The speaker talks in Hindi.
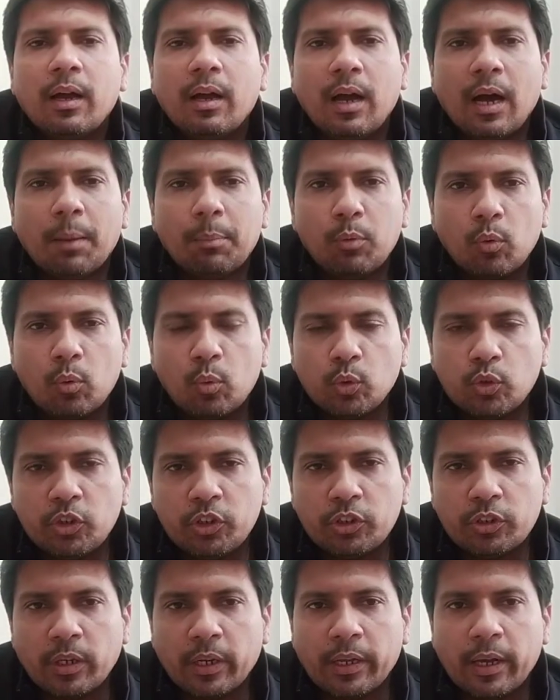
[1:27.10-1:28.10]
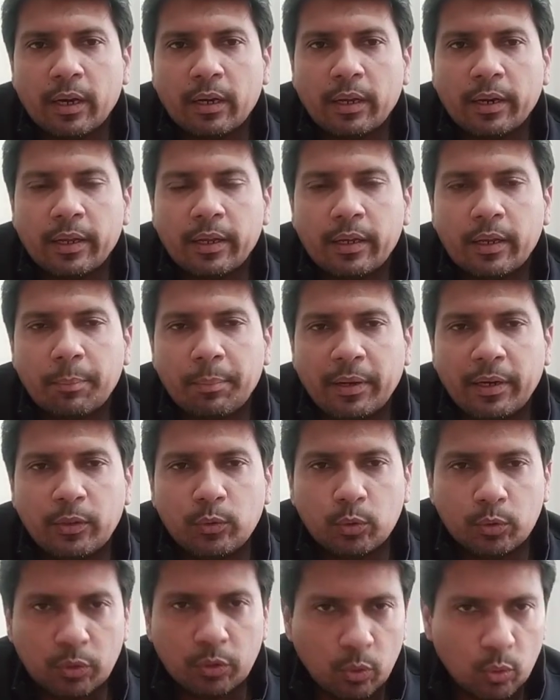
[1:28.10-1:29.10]
आप लोग कोशिश करिया करें कि पहले
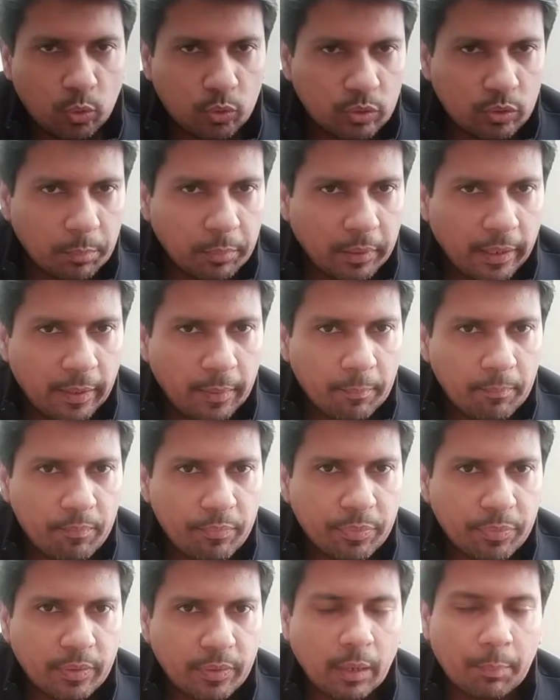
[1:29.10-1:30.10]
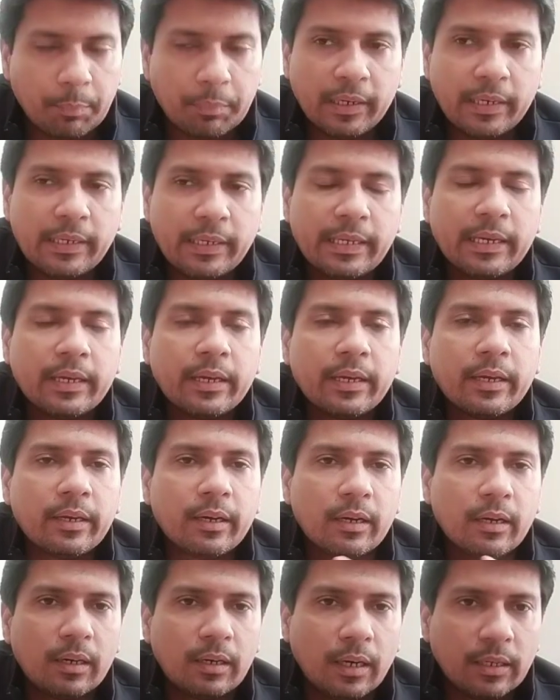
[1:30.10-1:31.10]
दो तीन लोगों से मिलें अपने लिए
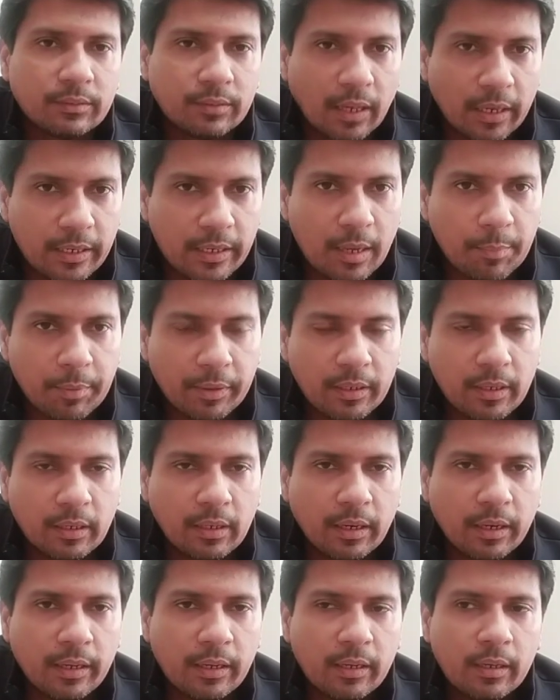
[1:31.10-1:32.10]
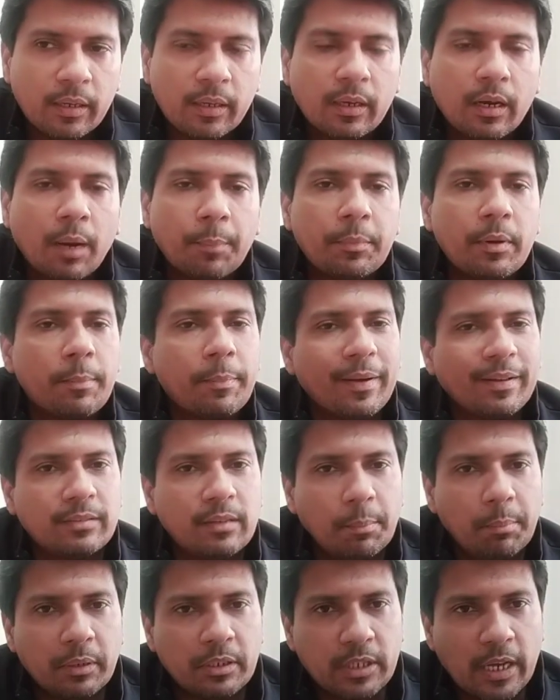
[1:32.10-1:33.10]
आसानियाँ पैदा करें अपने पैसे
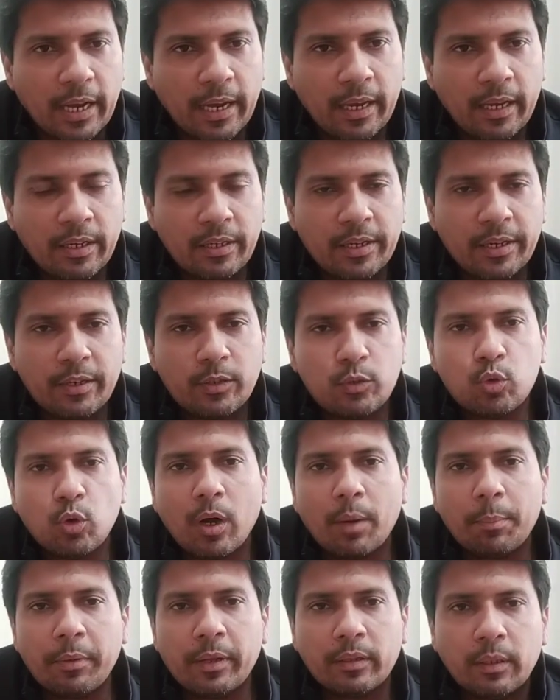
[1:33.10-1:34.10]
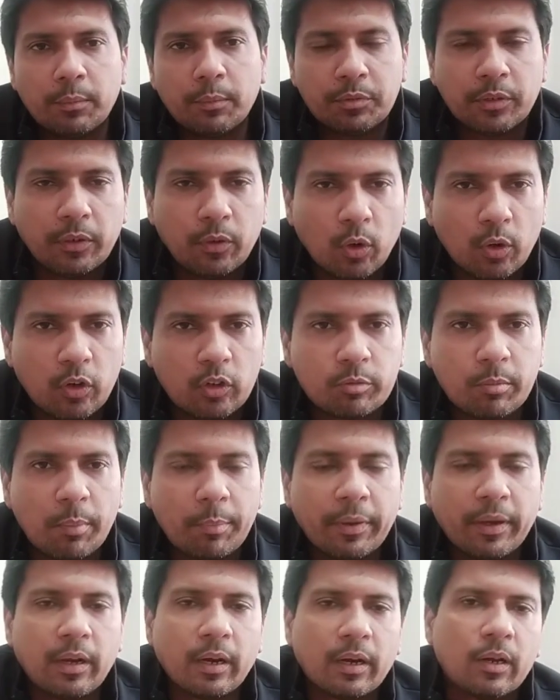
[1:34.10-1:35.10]
बचाएं यही जो आपने एकदम से डॉलर्स में
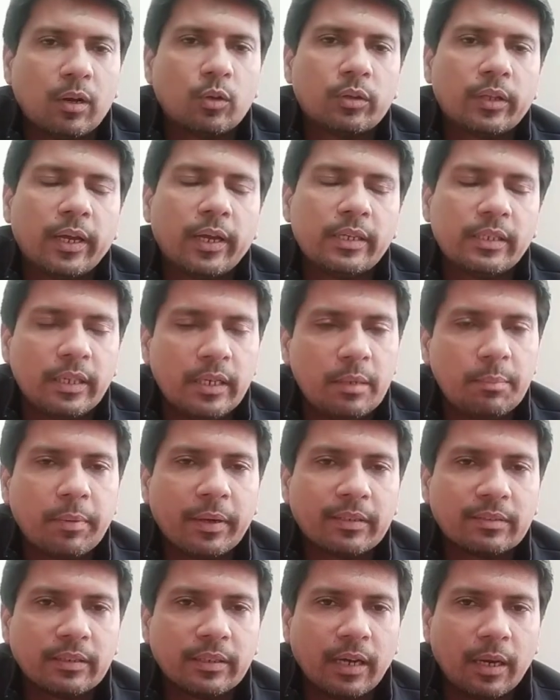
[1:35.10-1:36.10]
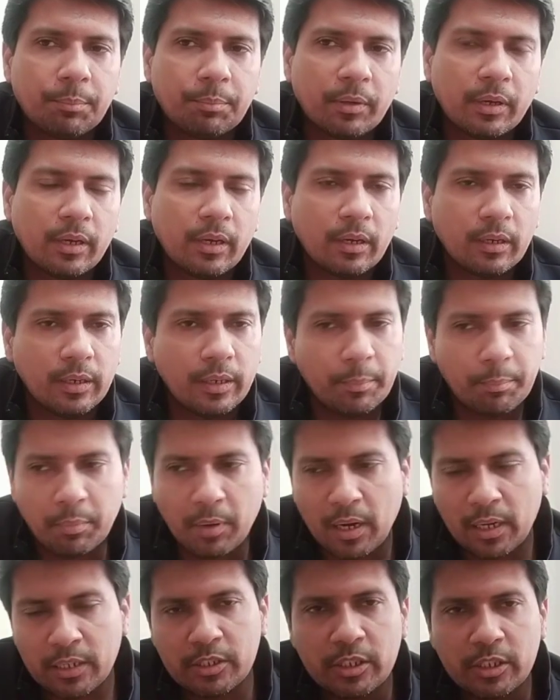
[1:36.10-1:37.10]
पे करना होता है यही पैसे आपके अगले
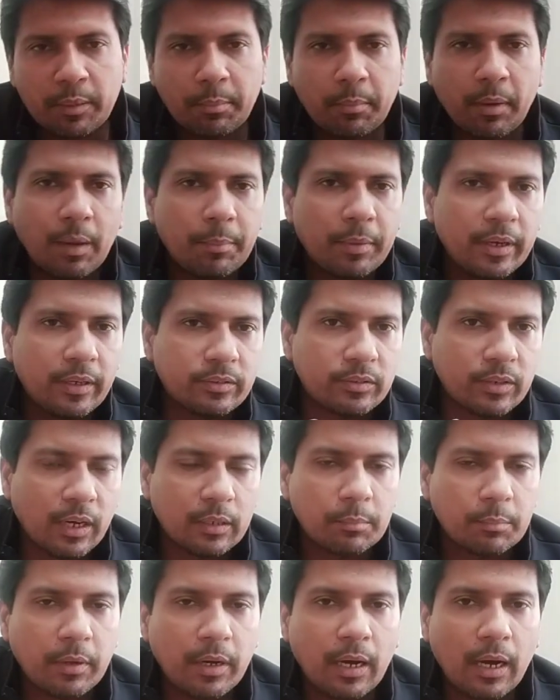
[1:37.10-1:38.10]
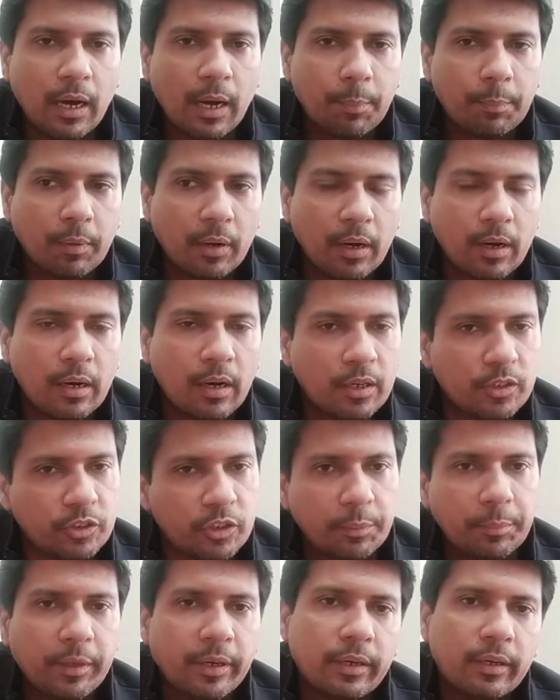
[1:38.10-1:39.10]
पाँच छः माह में सात माह आपका
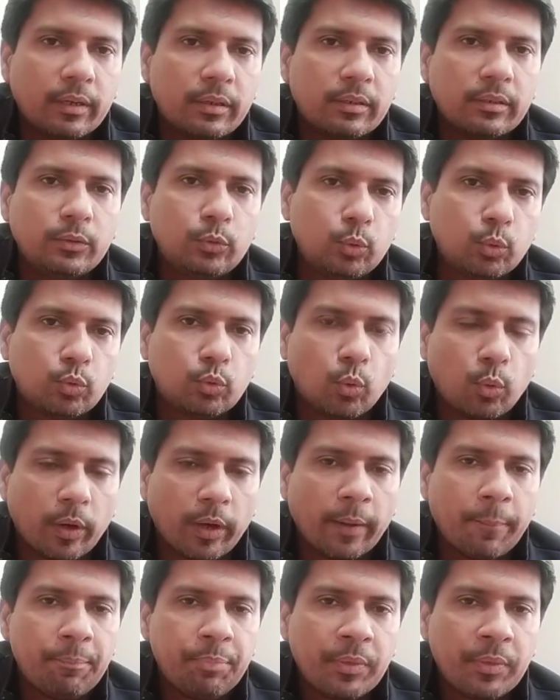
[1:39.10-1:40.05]
खर्चे में यूज़ होंगे